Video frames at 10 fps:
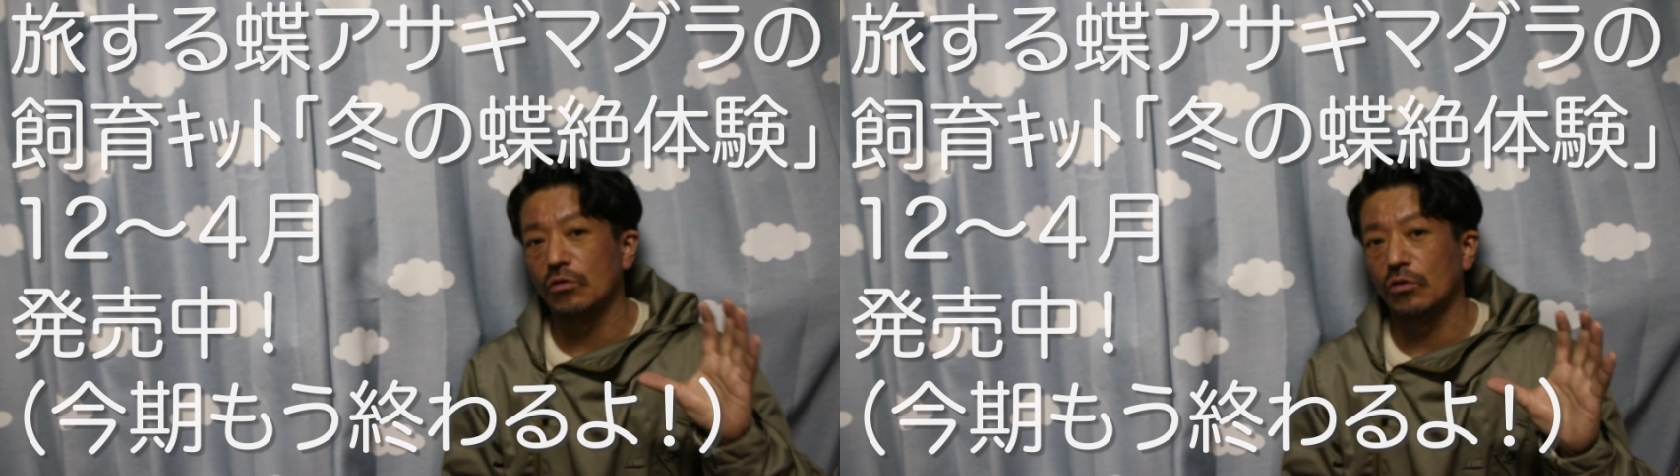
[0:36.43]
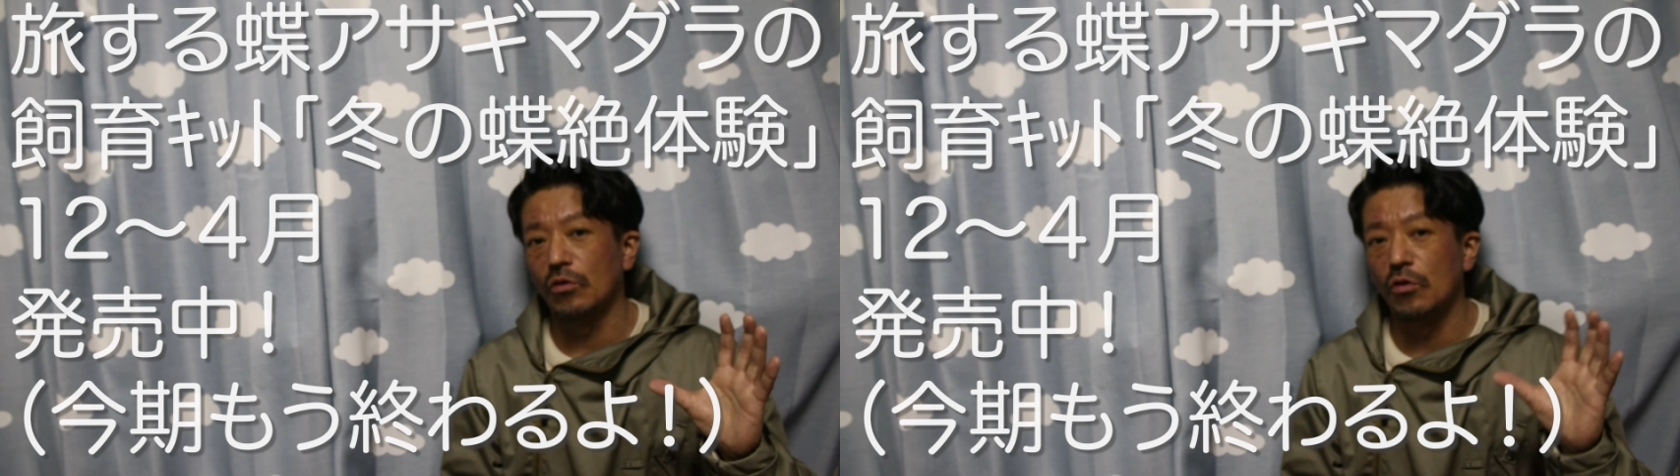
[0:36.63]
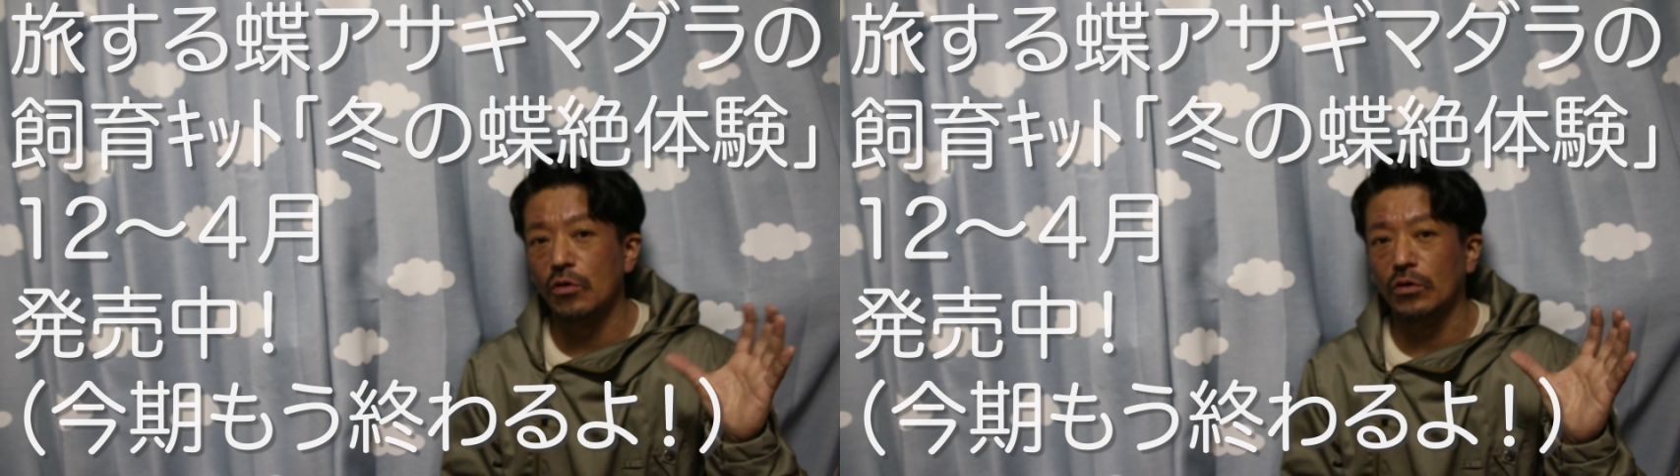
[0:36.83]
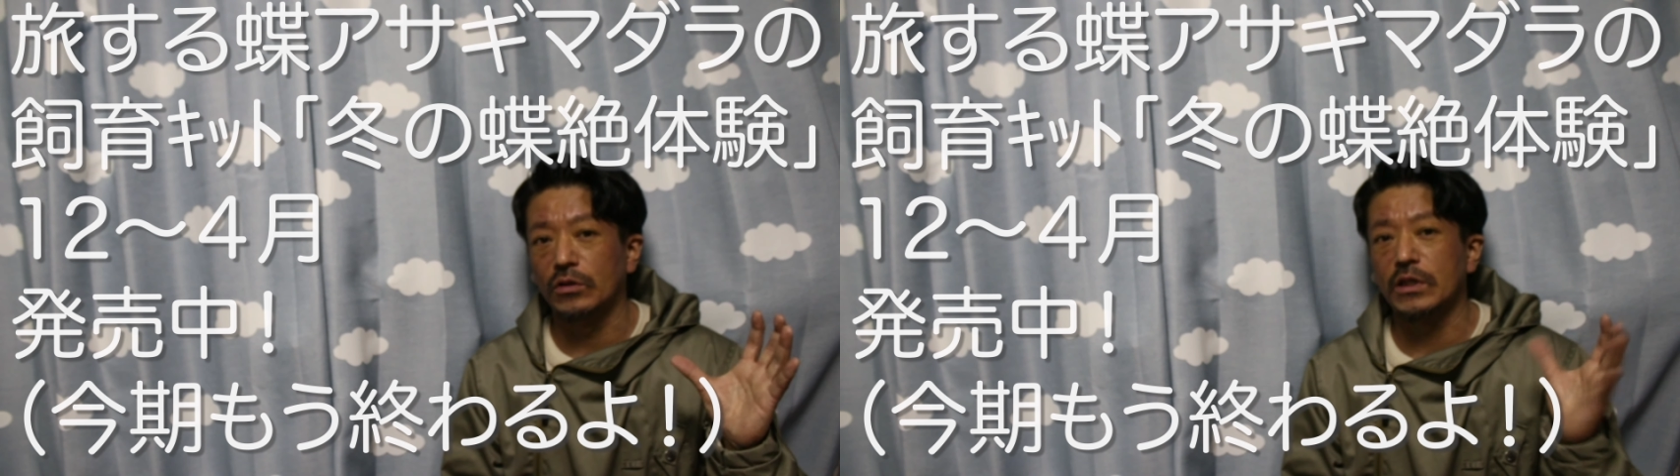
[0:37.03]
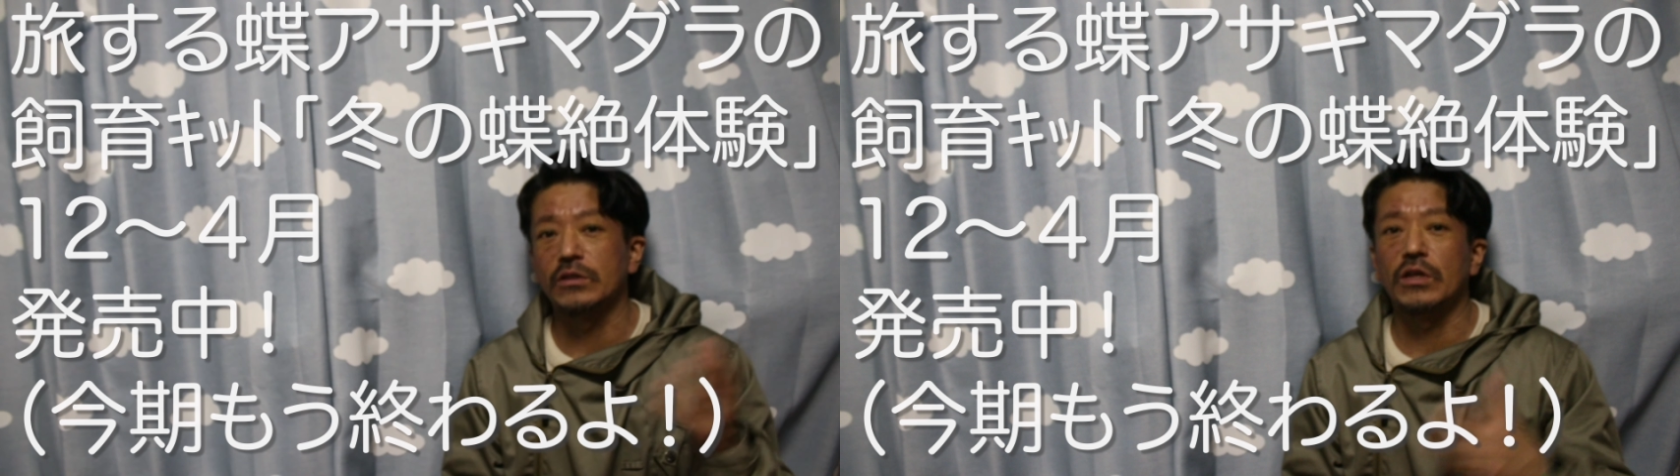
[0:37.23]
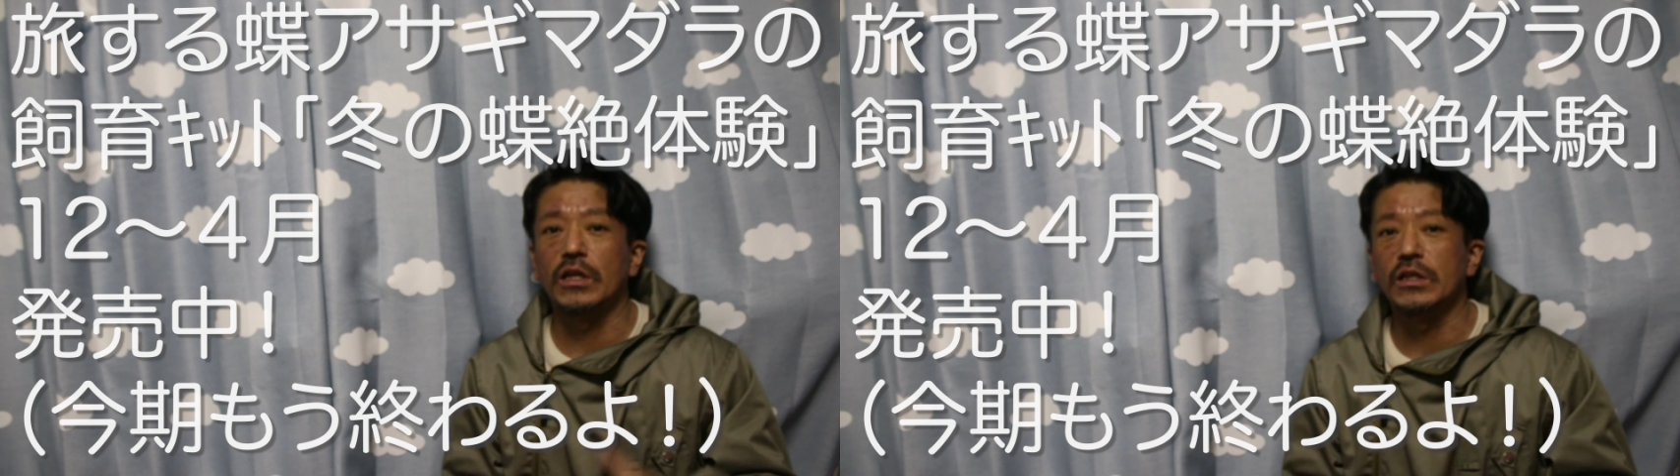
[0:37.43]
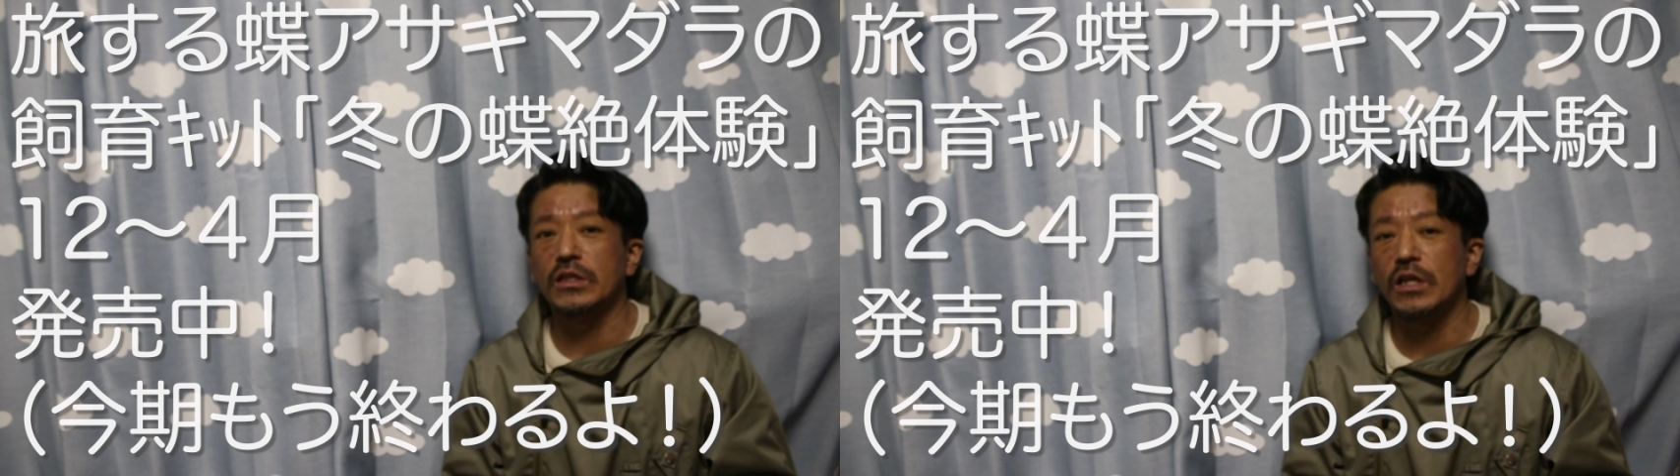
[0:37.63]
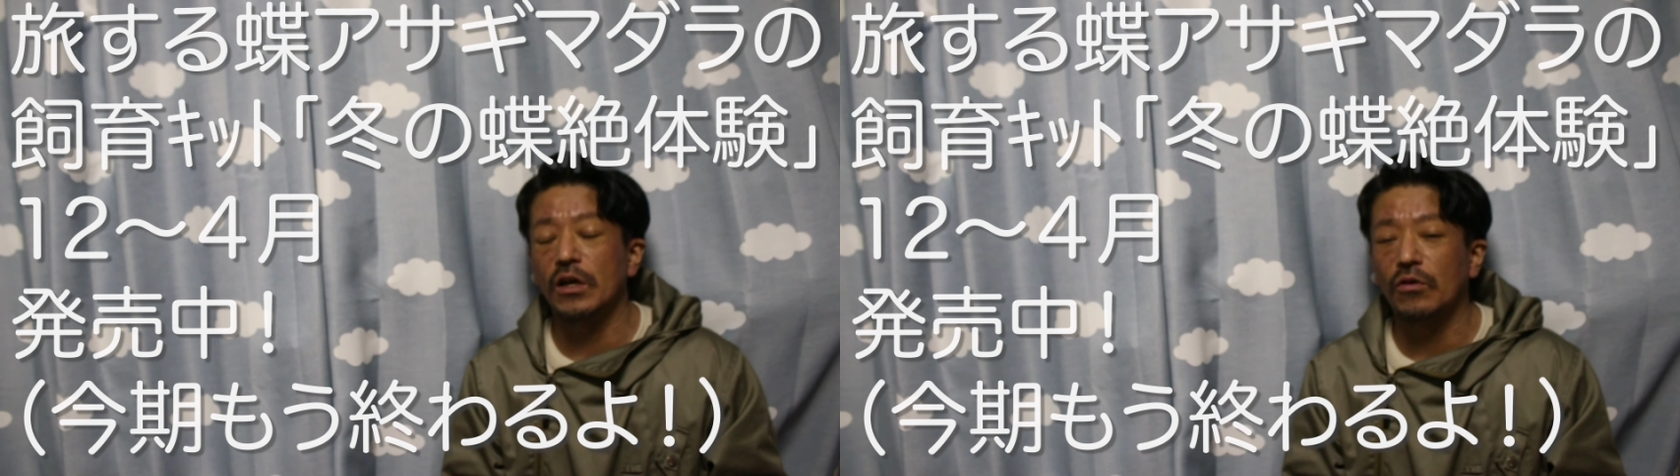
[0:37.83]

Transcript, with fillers: ころを撮影に成